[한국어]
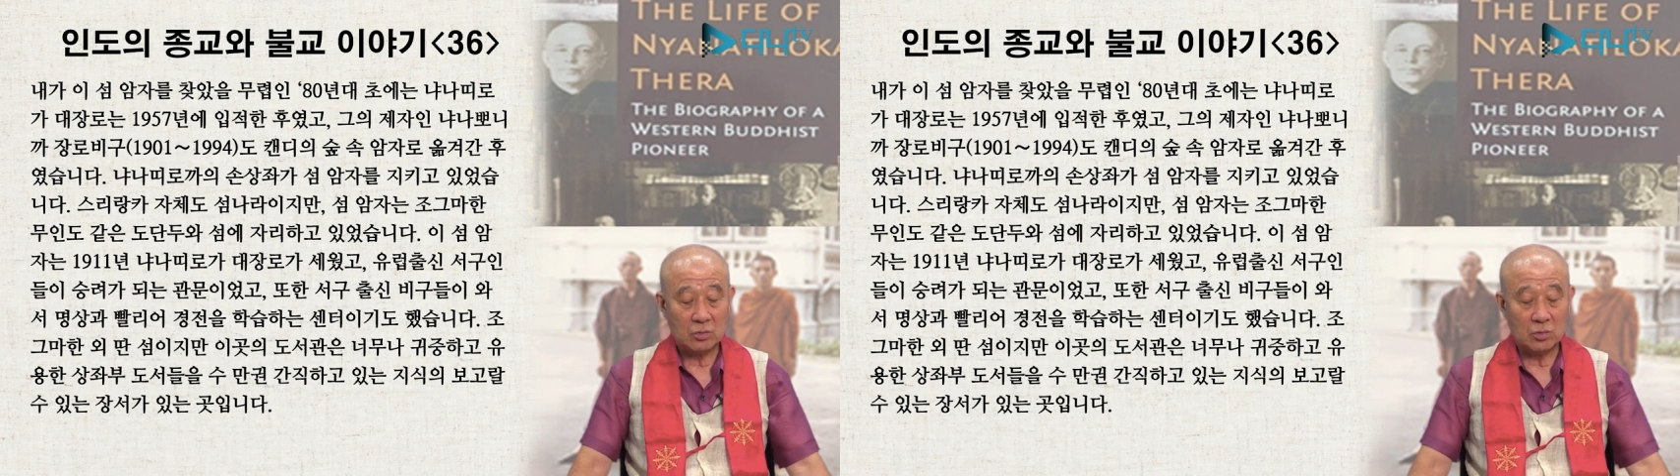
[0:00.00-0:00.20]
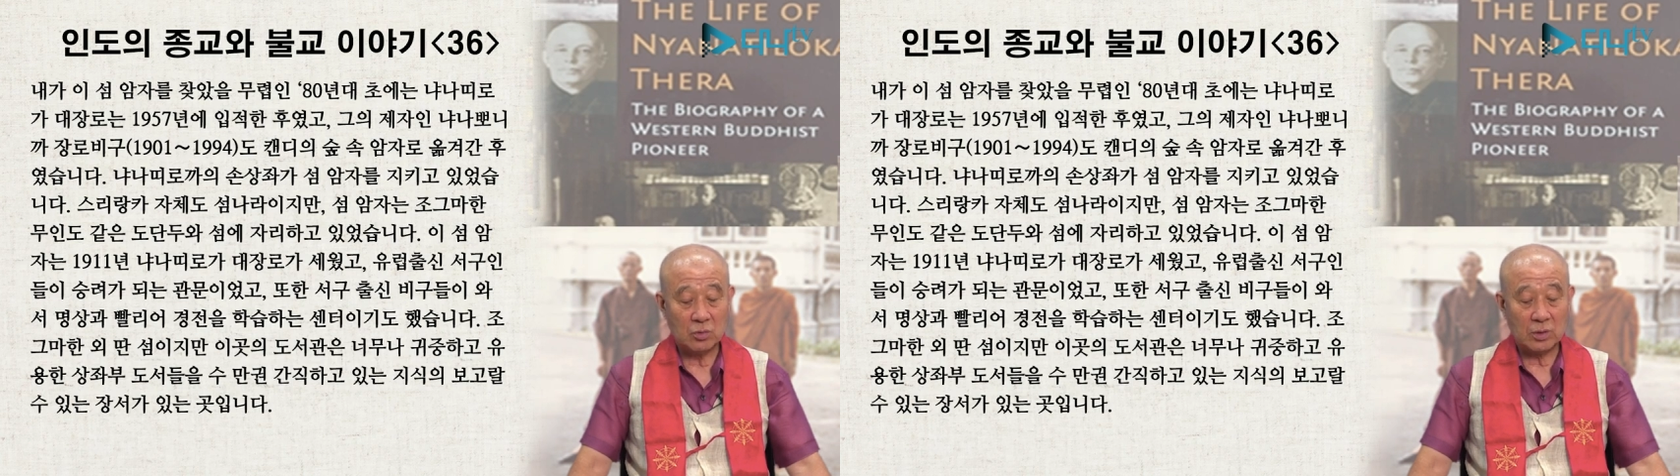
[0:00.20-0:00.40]

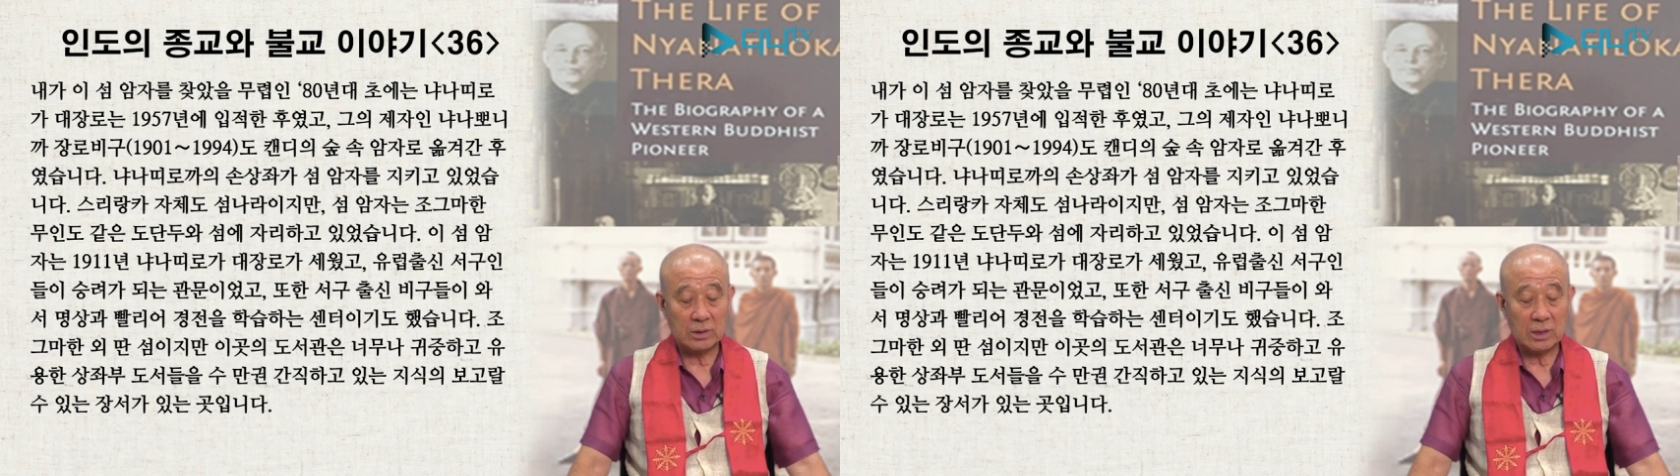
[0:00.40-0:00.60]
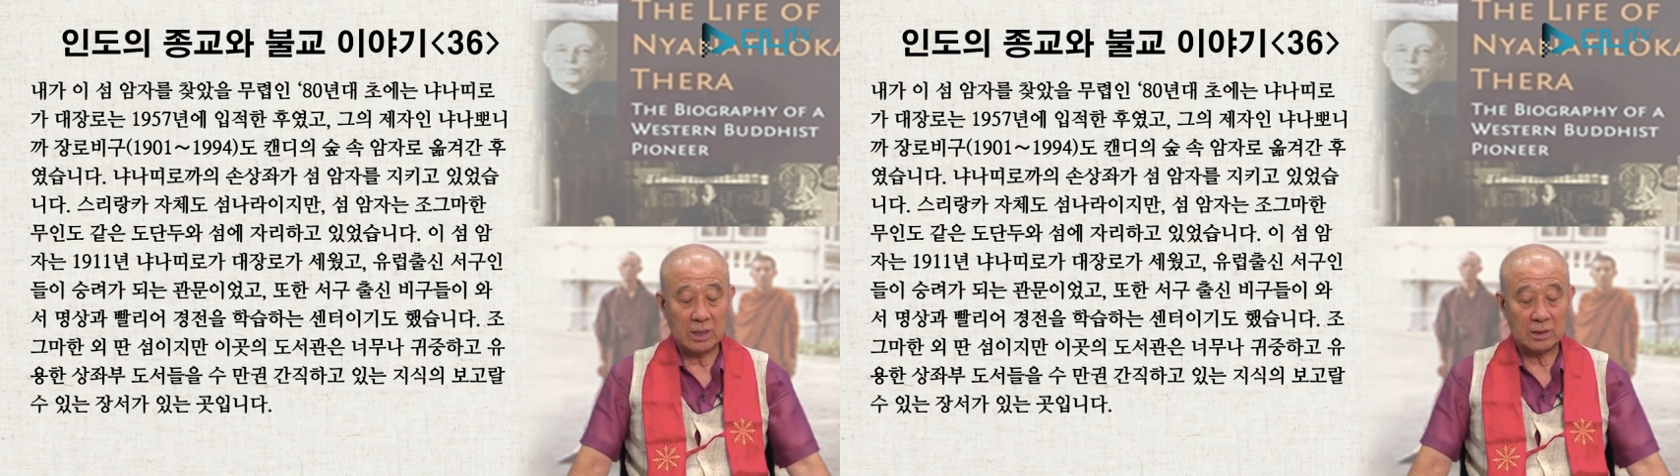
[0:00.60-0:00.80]

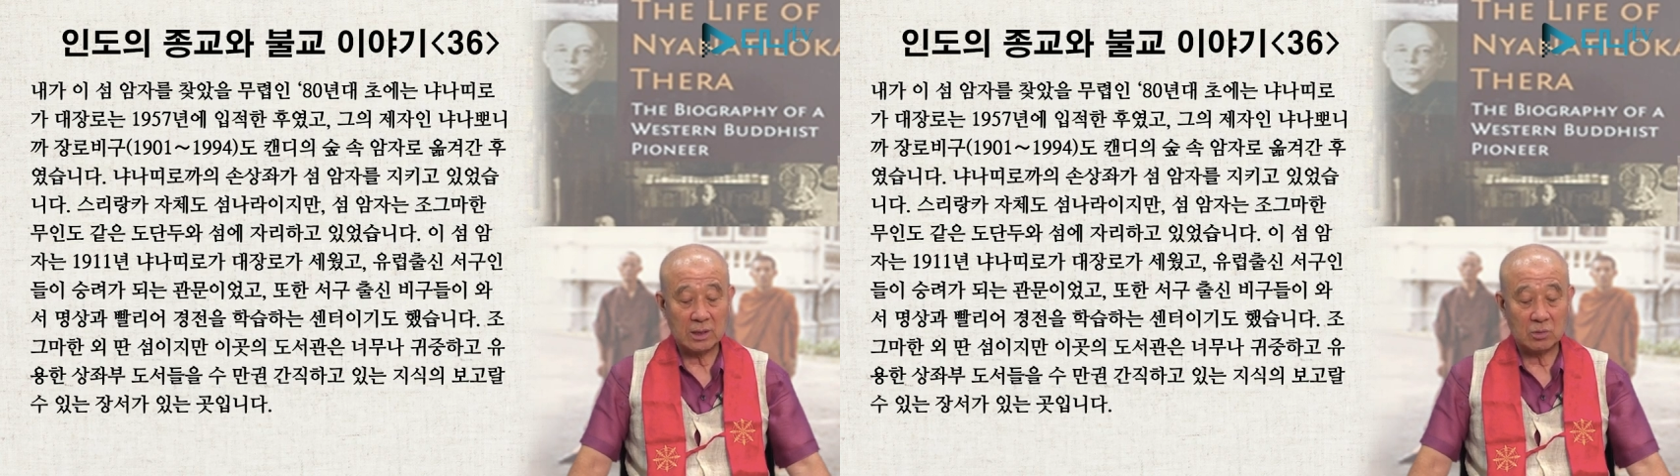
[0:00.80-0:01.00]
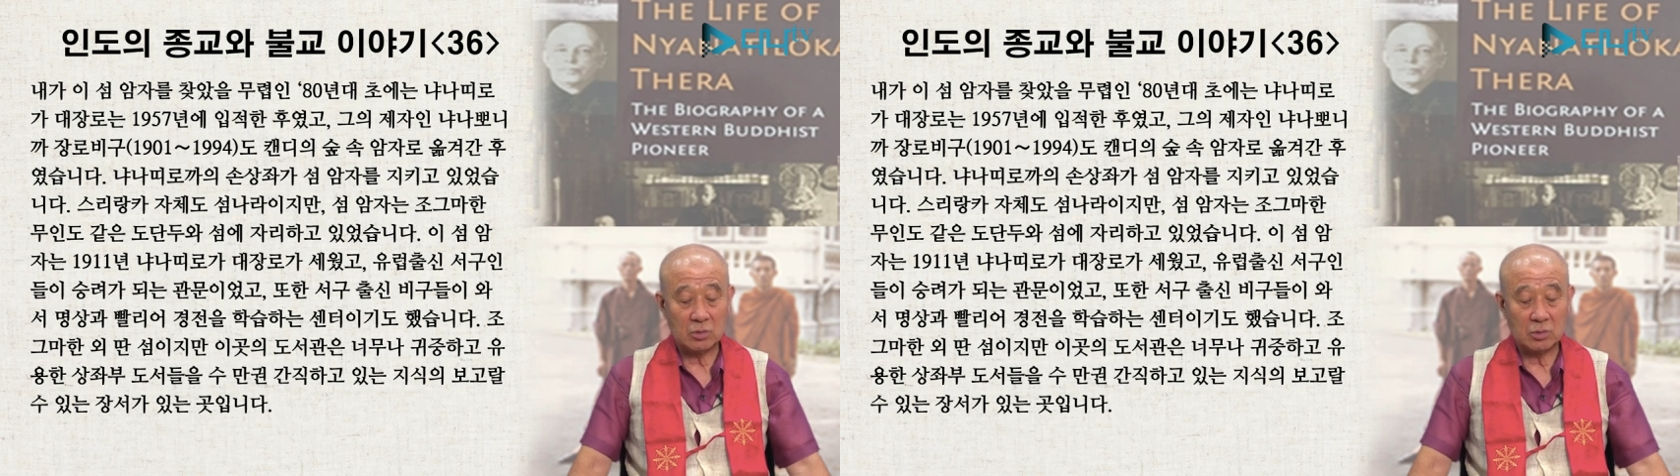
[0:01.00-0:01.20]
용한
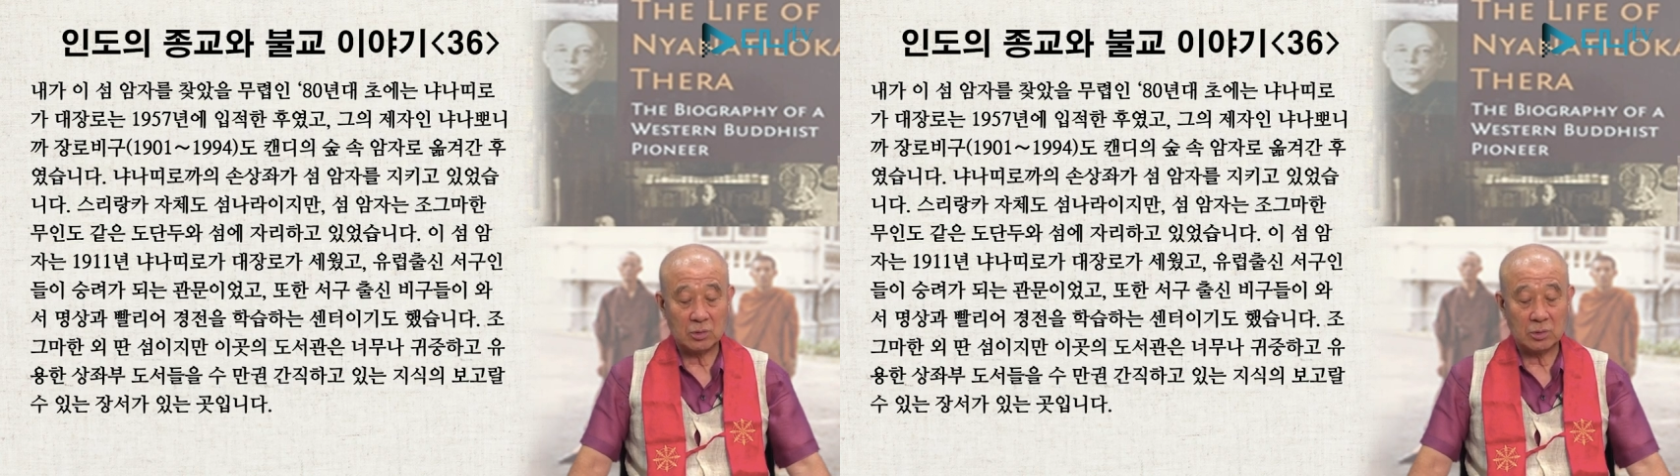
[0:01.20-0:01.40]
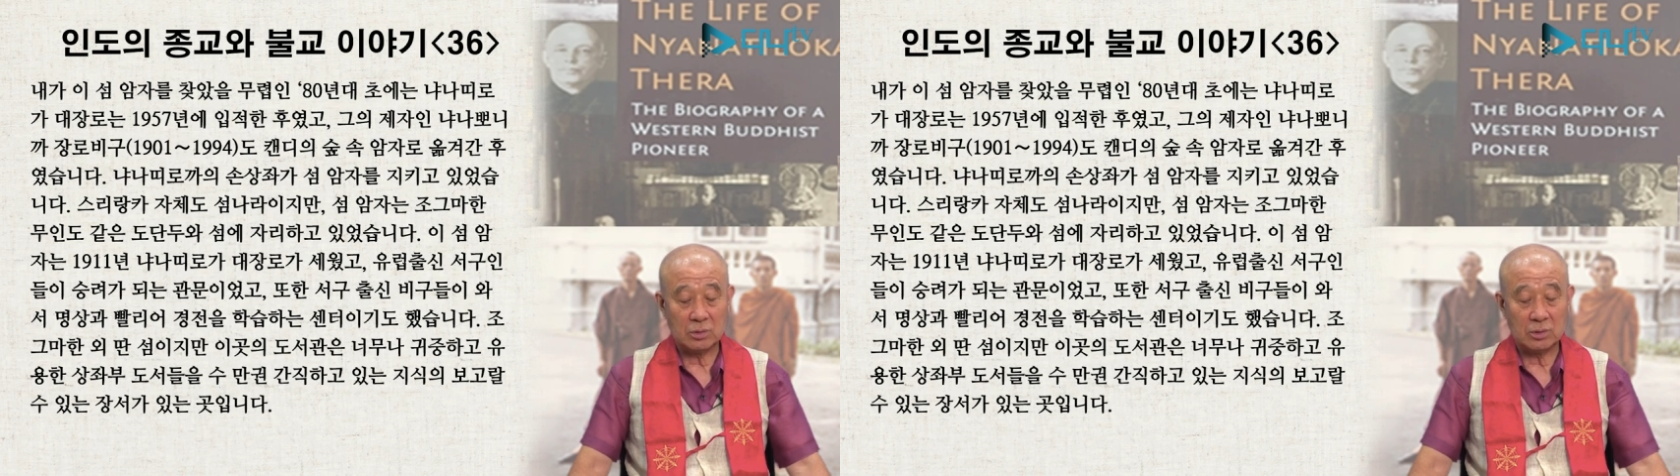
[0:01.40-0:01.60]
상자부
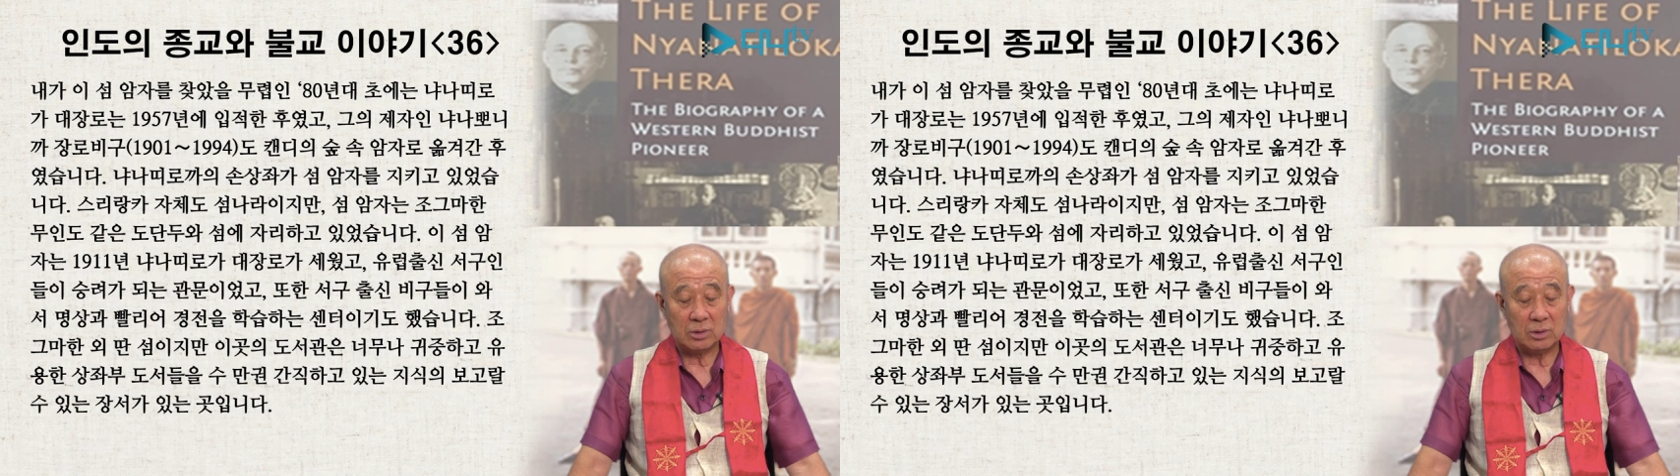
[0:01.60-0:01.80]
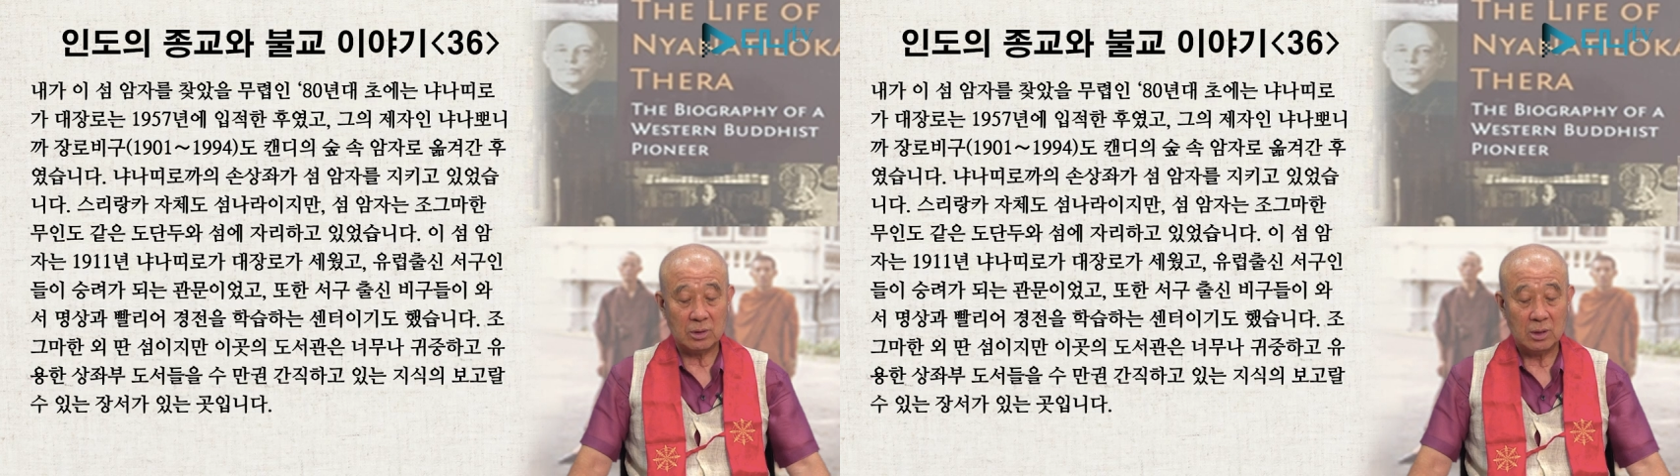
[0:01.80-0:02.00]

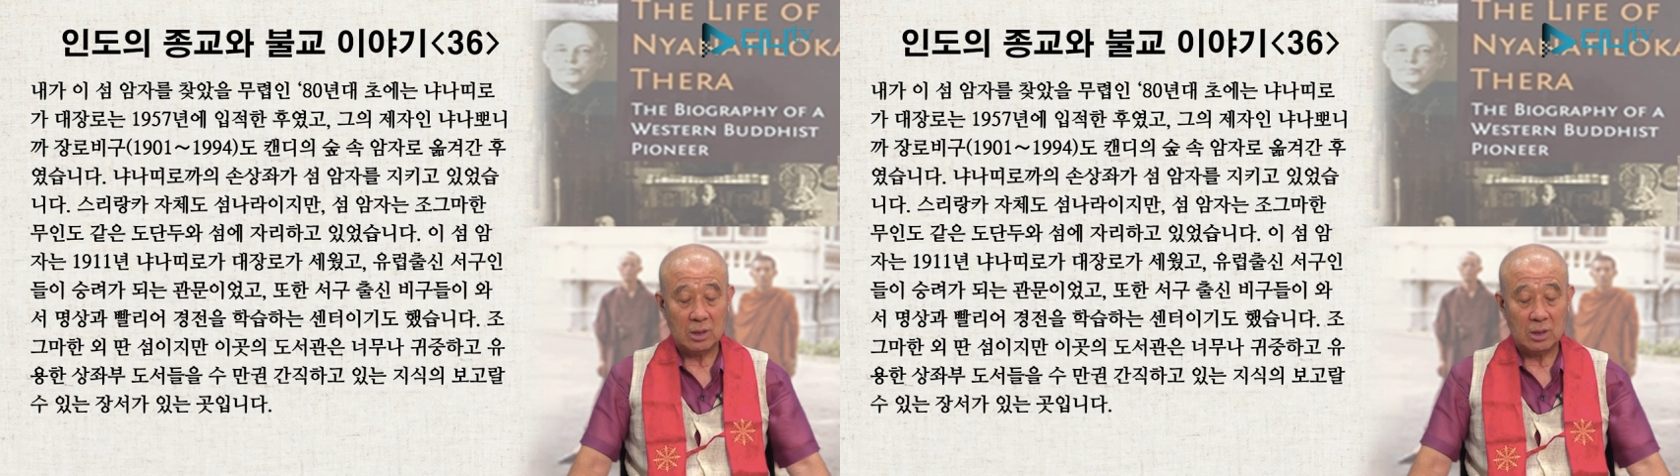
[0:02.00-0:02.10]
도서들을